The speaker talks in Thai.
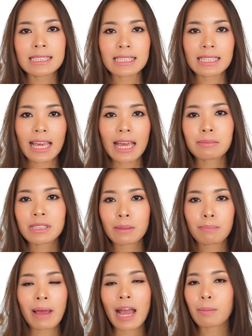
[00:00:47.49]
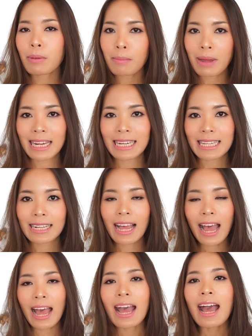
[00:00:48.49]
สีแก้มสีปากประมาณนี้
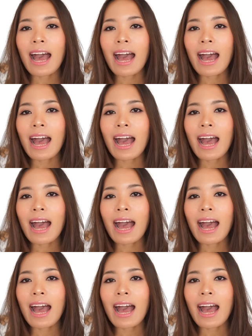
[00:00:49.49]
ค่ะ